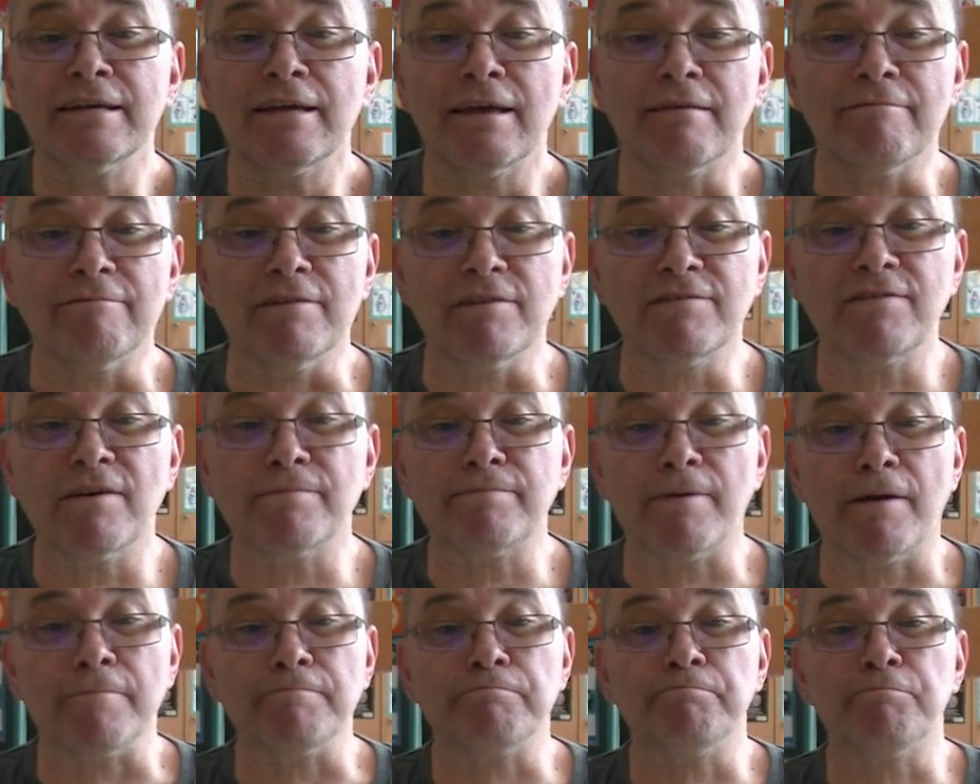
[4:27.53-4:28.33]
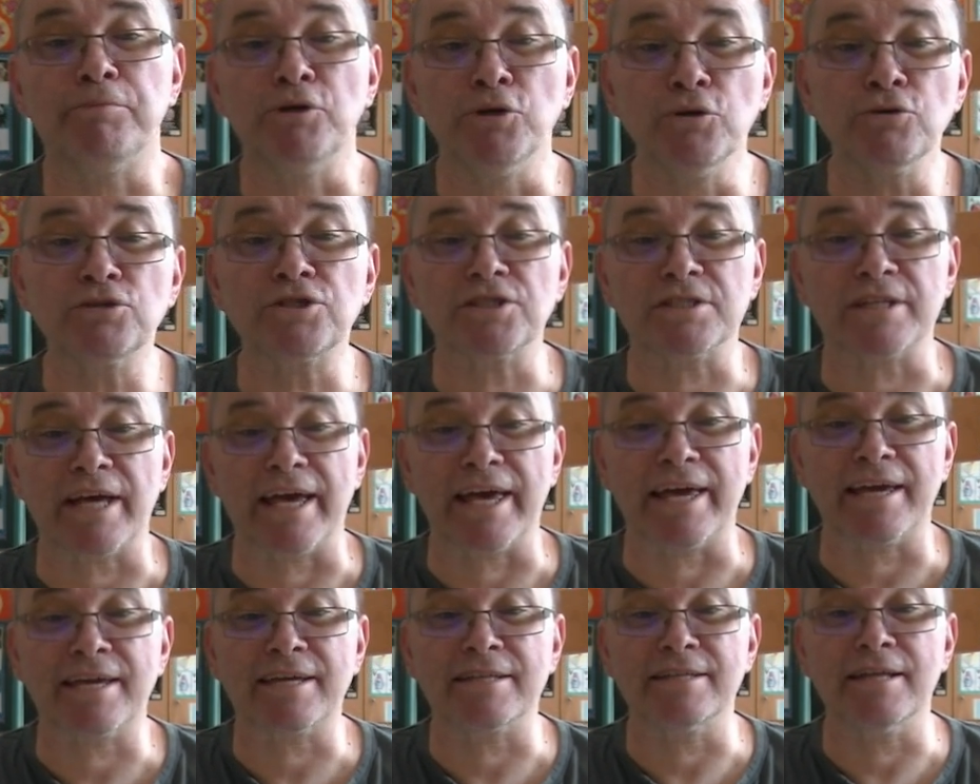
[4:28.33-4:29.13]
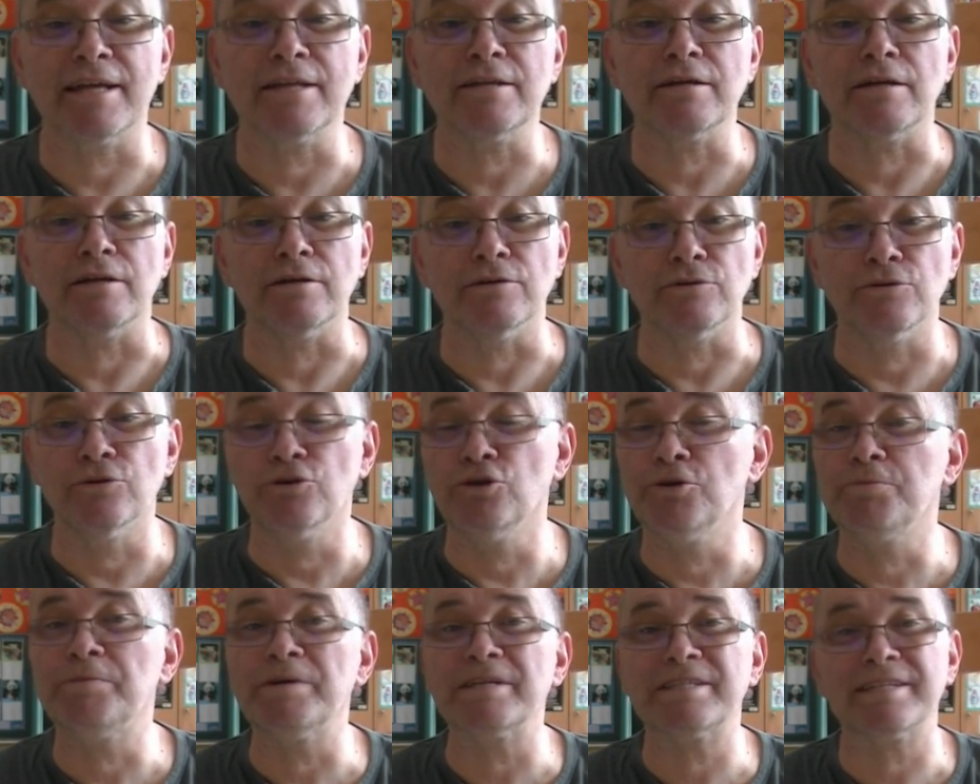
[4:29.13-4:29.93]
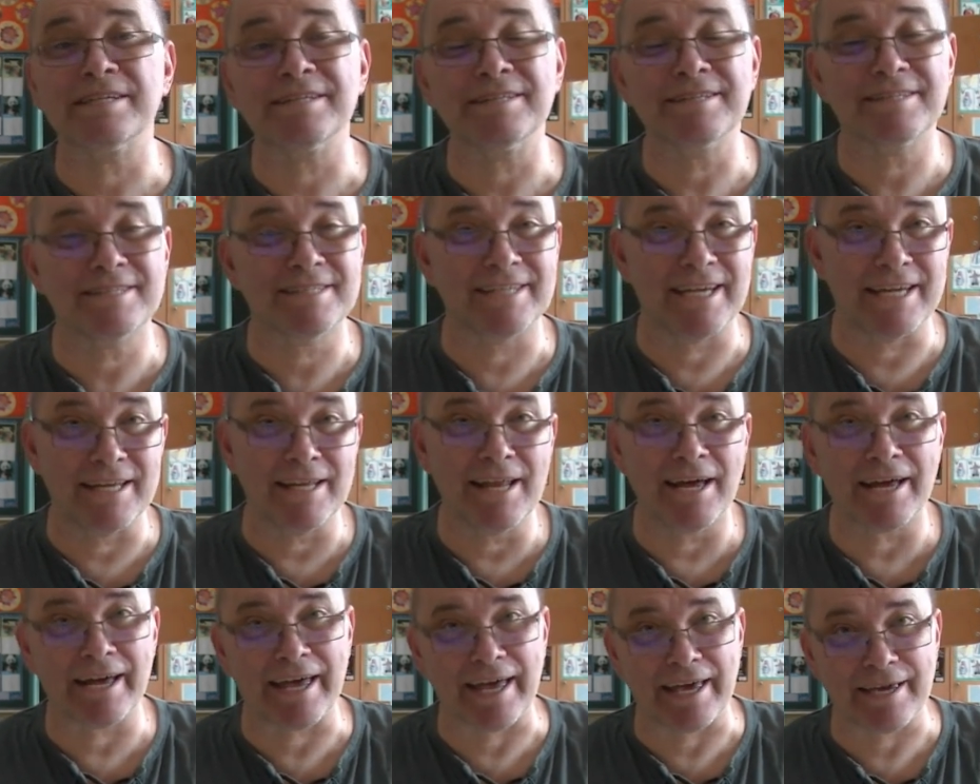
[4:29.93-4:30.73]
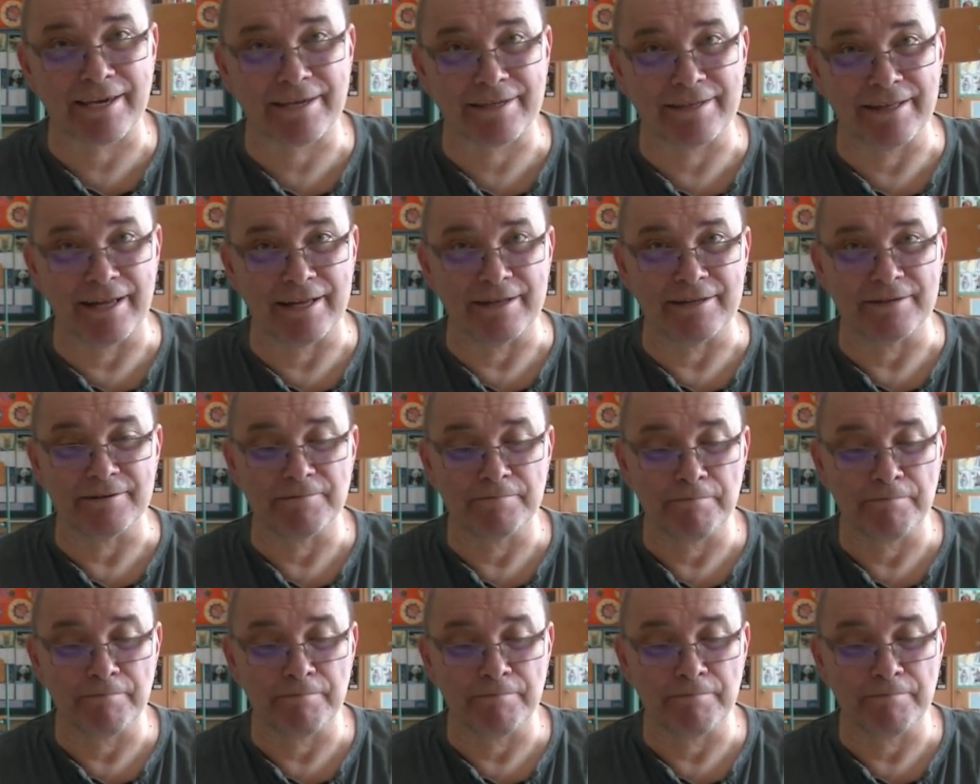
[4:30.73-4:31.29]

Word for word: wie wir beim Plusrechnen über den Zehner rechnen.